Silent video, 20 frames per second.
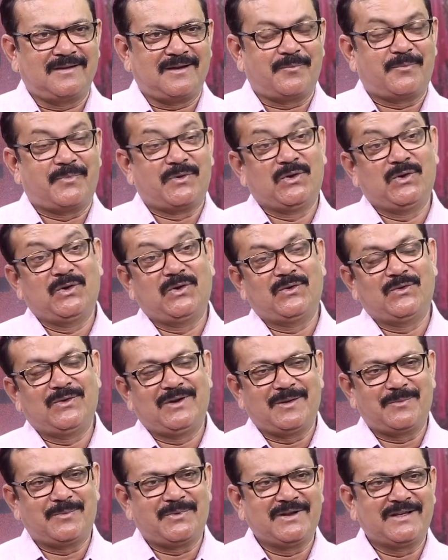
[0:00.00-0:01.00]
అప్పట్లో
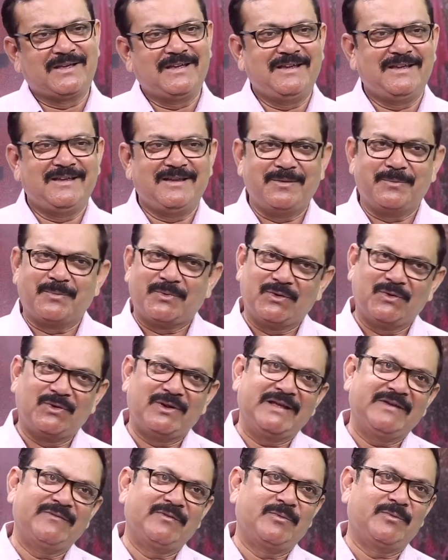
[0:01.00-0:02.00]
ఉన్నప్పటికీ
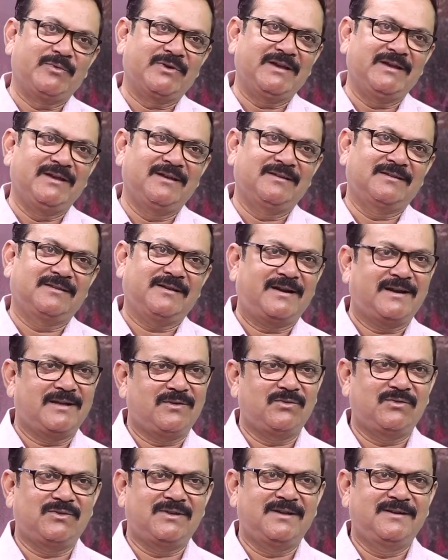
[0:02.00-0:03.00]
ఇప్పుడున్న ఏఓబీకి తేడా
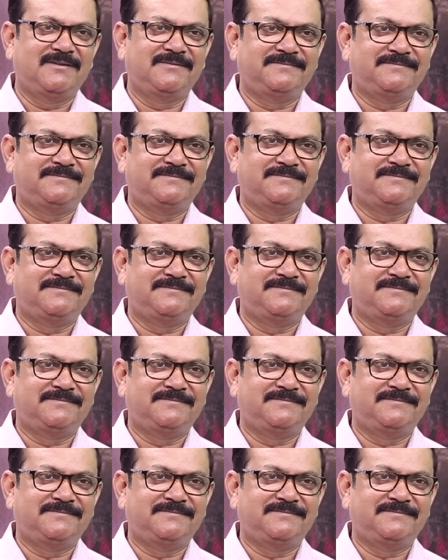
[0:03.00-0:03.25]
ఉందా